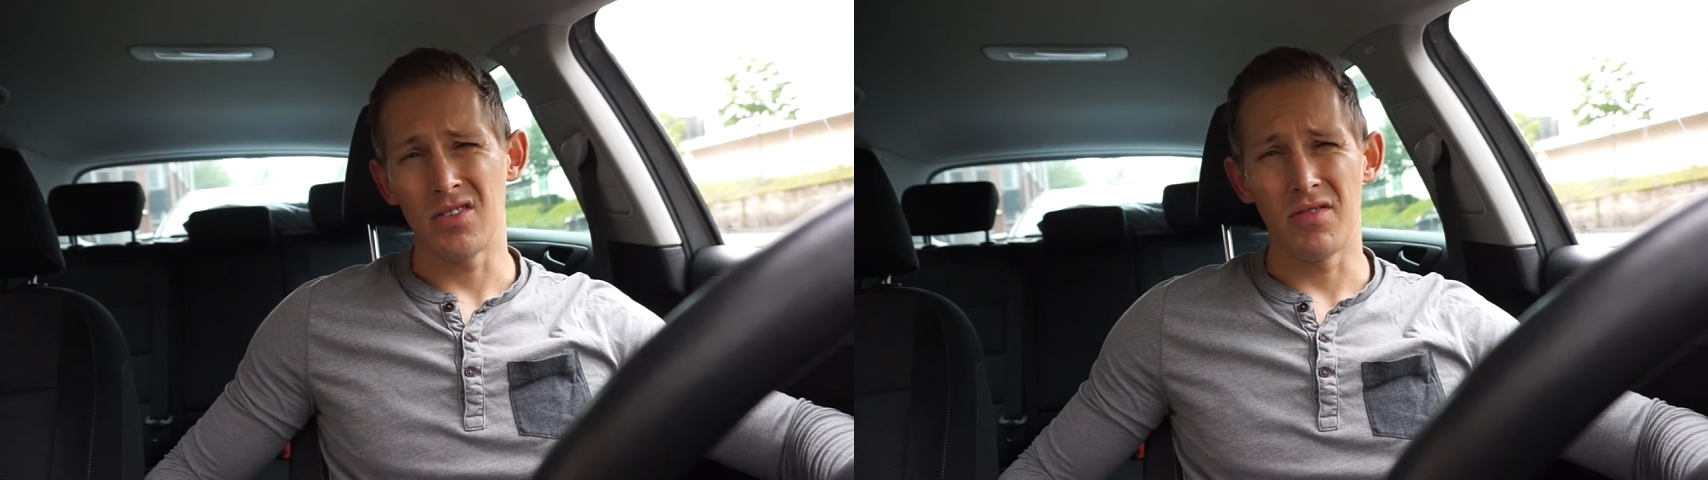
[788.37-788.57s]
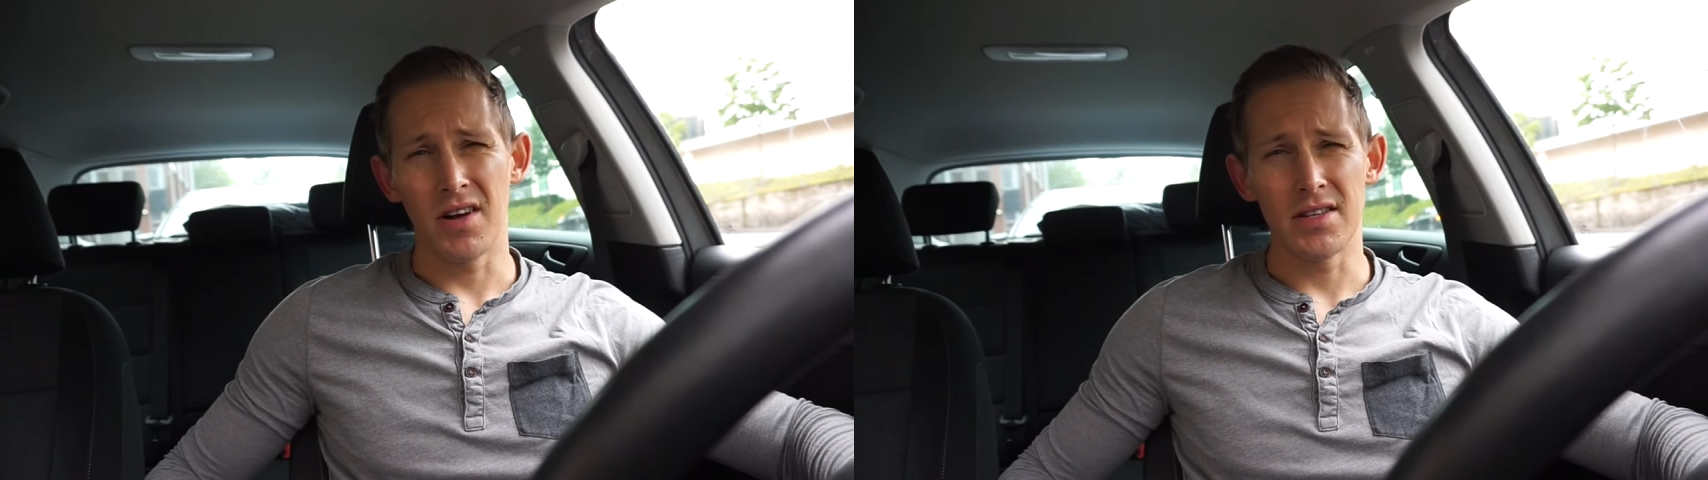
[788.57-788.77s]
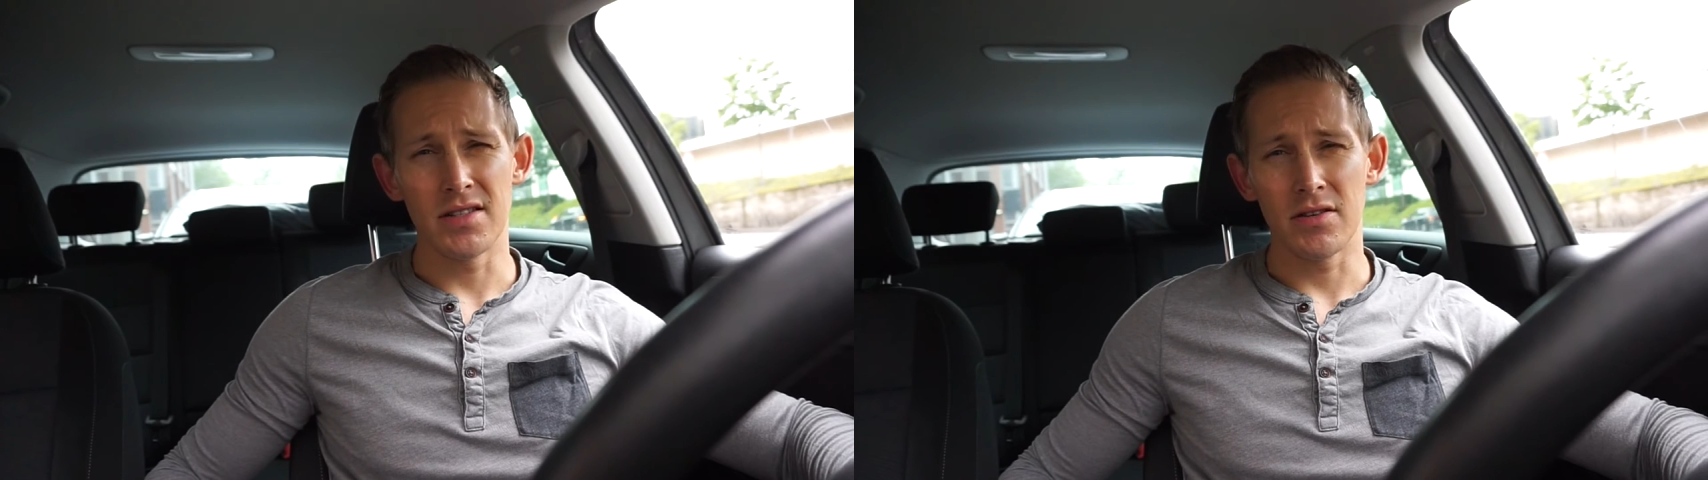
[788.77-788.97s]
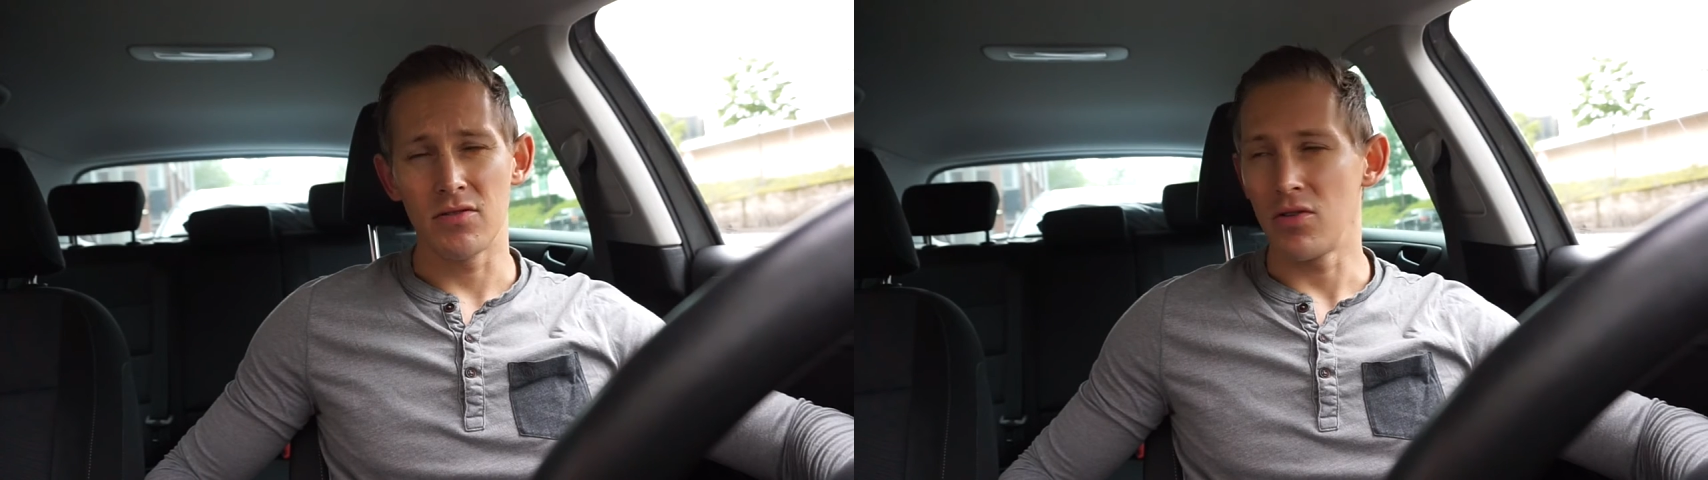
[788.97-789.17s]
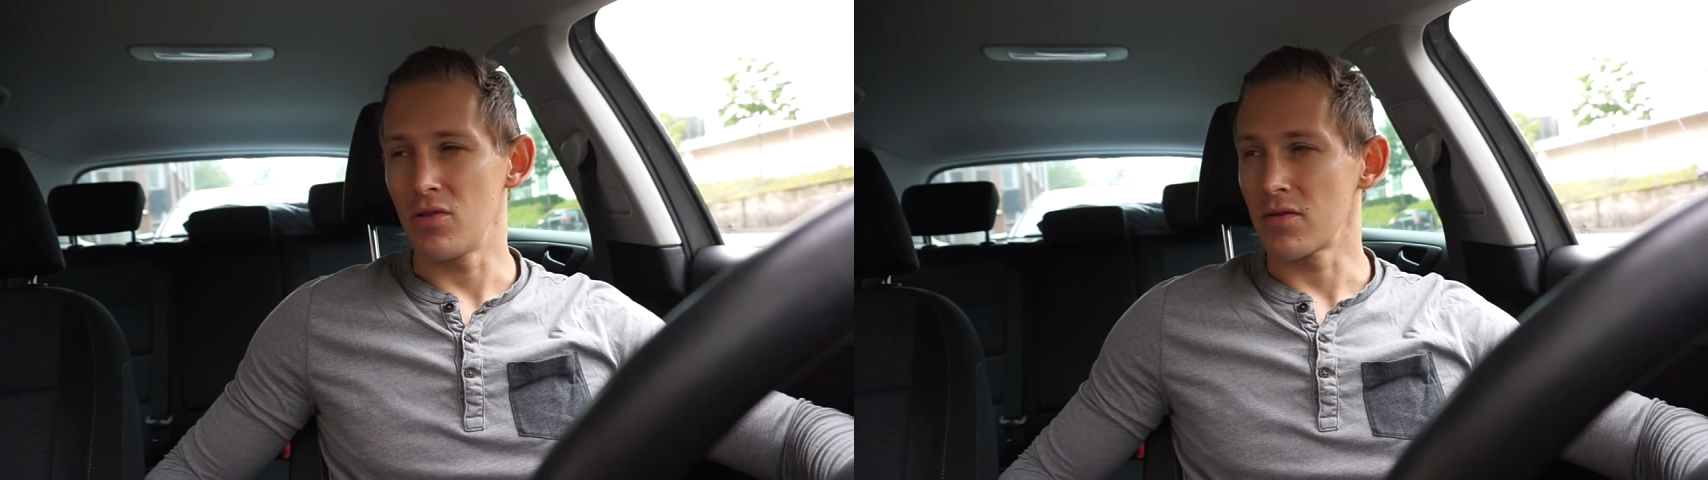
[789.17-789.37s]
Qual sein
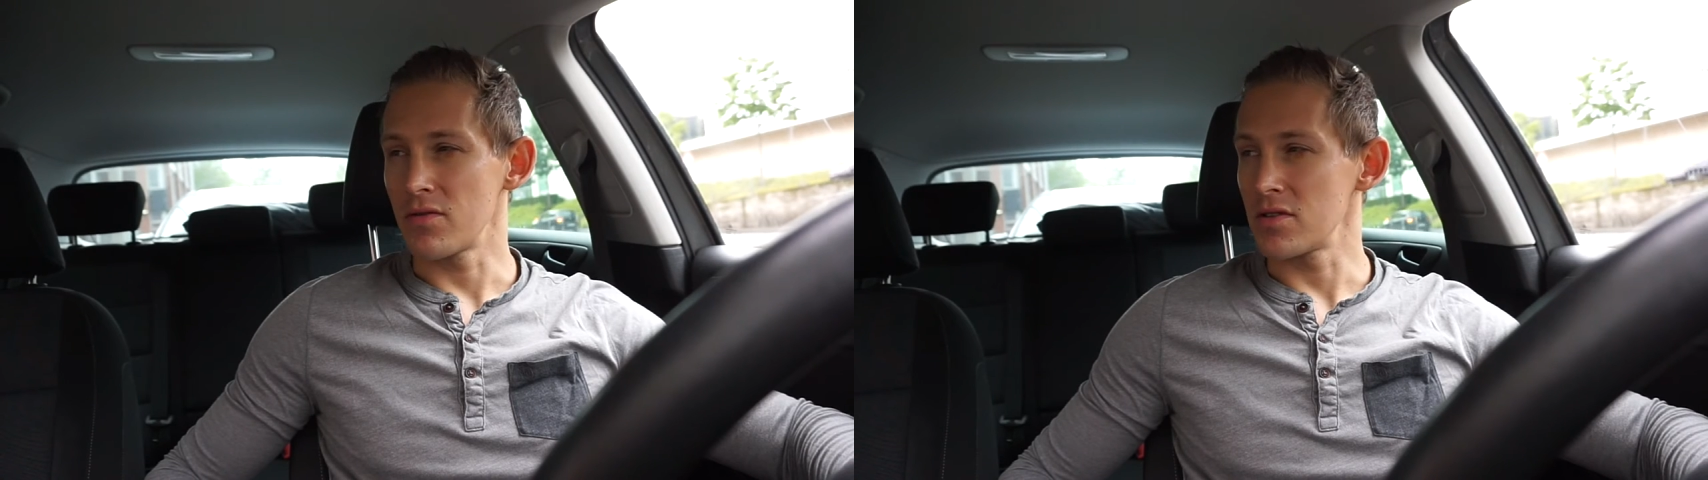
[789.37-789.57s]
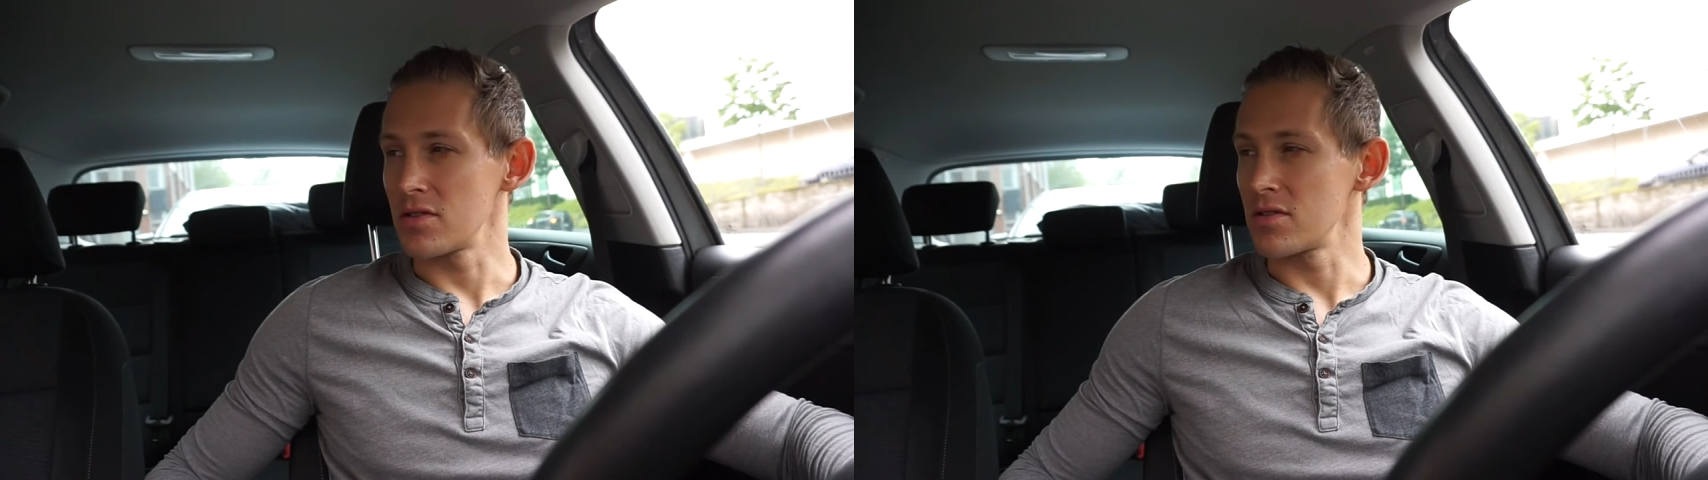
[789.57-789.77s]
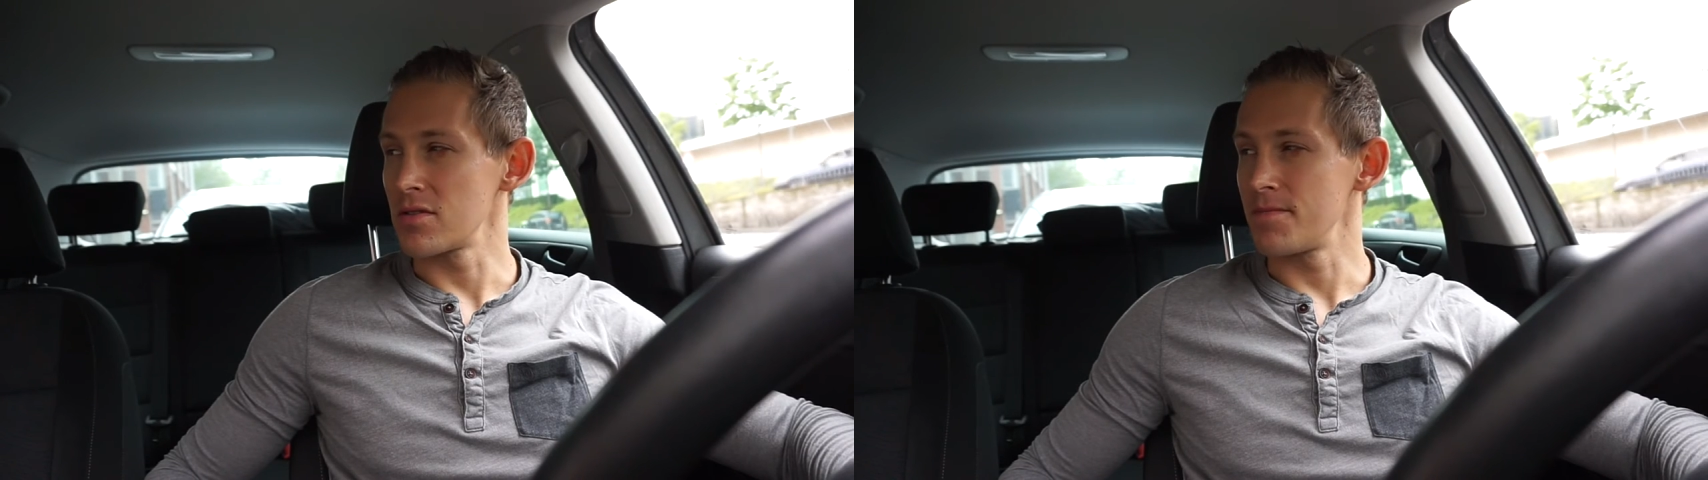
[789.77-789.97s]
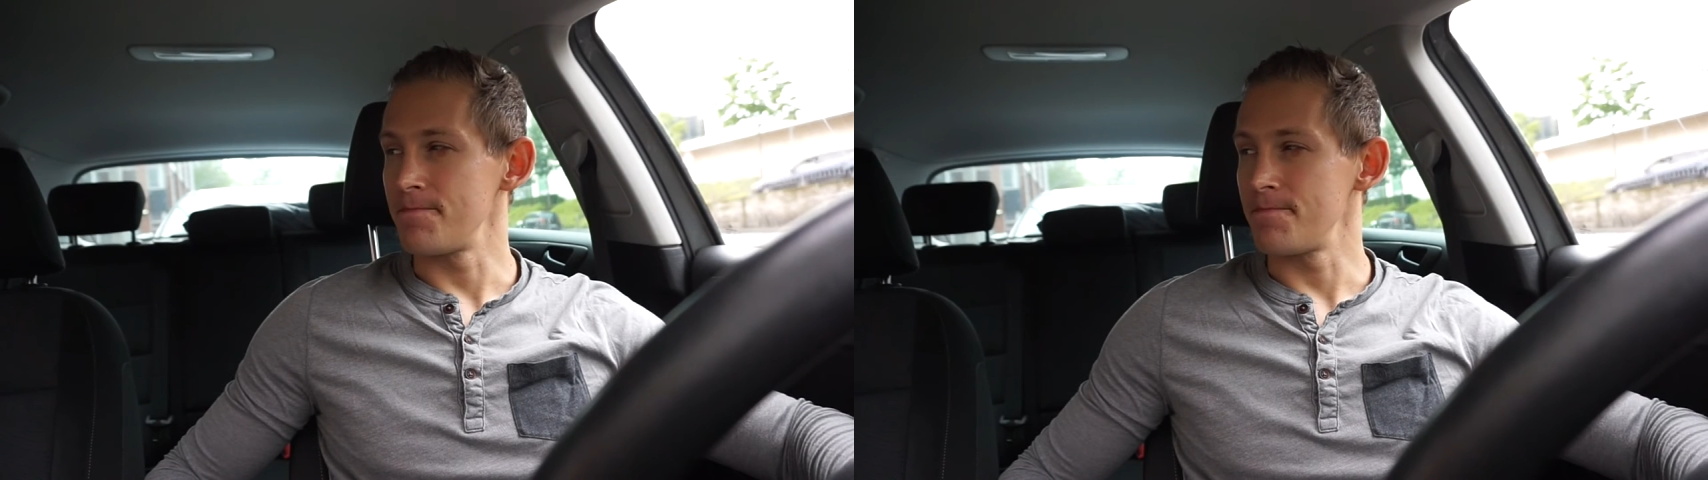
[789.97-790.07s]
oder irgendwas.